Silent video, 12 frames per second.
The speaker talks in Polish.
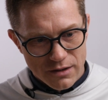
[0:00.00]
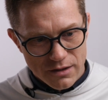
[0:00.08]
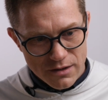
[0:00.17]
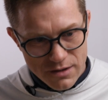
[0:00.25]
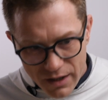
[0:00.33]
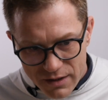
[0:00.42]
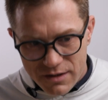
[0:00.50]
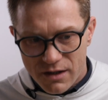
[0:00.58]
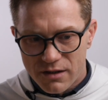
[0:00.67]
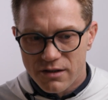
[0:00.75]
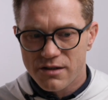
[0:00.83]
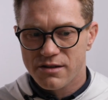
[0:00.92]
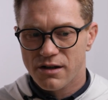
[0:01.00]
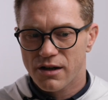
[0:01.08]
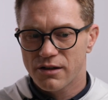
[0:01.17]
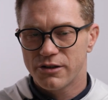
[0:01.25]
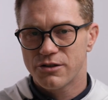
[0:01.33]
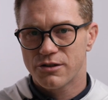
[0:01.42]
I zniechęceni
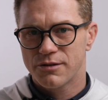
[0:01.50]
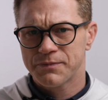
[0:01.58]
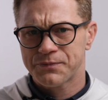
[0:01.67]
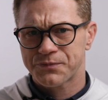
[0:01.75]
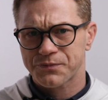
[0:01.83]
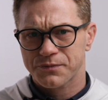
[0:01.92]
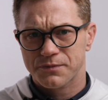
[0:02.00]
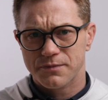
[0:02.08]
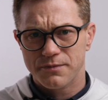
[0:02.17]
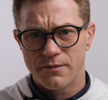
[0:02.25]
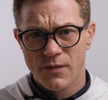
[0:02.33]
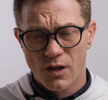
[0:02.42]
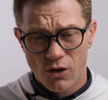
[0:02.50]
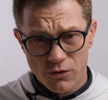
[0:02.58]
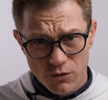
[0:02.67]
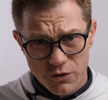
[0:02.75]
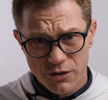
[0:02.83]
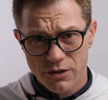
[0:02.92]
Izraelici
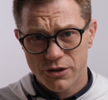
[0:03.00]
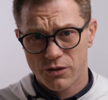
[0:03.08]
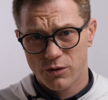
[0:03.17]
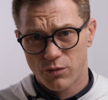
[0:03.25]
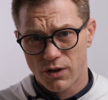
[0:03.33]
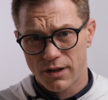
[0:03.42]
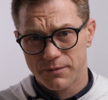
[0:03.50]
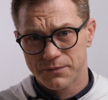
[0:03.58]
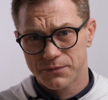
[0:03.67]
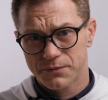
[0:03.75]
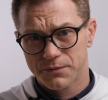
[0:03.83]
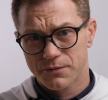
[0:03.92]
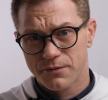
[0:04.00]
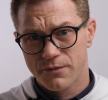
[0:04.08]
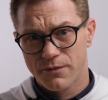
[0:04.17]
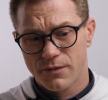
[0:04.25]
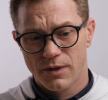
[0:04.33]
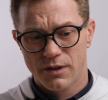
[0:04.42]
odwrócili się od Boga.
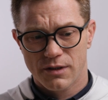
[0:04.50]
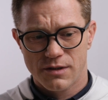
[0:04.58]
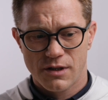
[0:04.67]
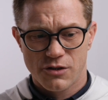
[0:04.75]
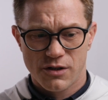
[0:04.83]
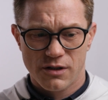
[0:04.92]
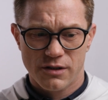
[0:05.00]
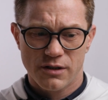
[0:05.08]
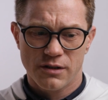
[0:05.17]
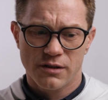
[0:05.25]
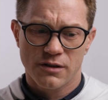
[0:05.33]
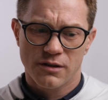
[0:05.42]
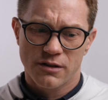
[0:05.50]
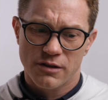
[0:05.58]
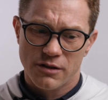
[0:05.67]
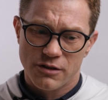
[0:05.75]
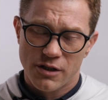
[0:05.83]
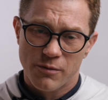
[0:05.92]
Zaczęli
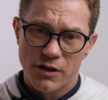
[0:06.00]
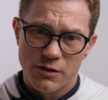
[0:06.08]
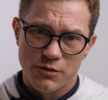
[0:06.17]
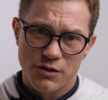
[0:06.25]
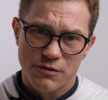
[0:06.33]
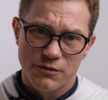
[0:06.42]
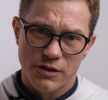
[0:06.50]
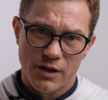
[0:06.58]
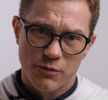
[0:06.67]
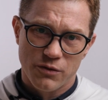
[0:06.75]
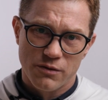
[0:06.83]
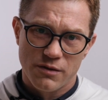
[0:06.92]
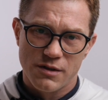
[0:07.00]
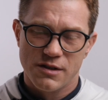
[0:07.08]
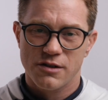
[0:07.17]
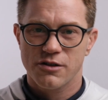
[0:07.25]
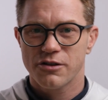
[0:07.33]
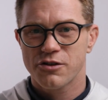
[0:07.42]
szemrać przeciw niemu,
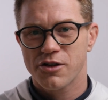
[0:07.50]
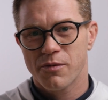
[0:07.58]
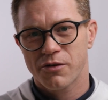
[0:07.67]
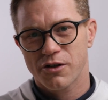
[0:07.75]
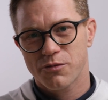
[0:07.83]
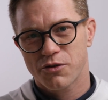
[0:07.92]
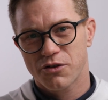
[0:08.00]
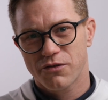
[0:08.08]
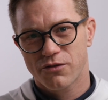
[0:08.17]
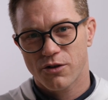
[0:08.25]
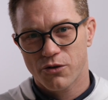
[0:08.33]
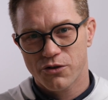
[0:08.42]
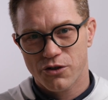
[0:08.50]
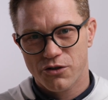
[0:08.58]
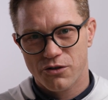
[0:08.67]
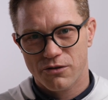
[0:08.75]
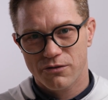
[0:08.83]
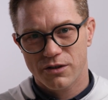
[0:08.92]
zaczęli szemrać przeciwko
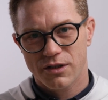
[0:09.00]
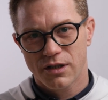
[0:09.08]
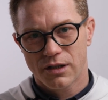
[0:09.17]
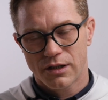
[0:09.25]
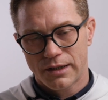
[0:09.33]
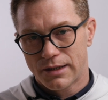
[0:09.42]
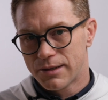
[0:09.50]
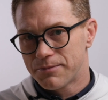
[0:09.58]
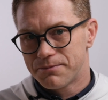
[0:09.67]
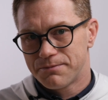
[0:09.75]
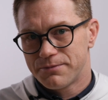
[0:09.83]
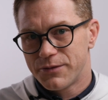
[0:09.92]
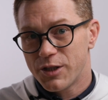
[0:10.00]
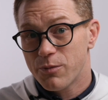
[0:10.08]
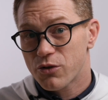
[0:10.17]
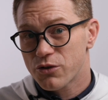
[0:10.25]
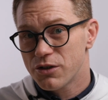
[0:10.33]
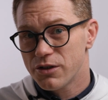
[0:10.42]
Mojżeszowi, nie
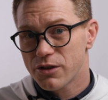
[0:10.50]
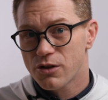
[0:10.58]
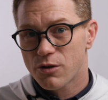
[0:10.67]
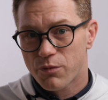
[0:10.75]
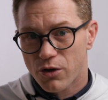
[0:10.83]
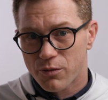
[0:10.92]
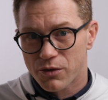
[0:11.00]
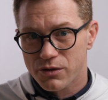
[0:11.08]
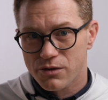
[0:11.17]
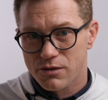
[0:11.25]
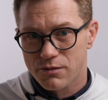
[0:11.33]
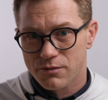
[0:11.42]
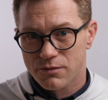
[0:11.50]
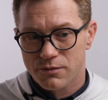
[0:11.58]
prosili go o pomoc.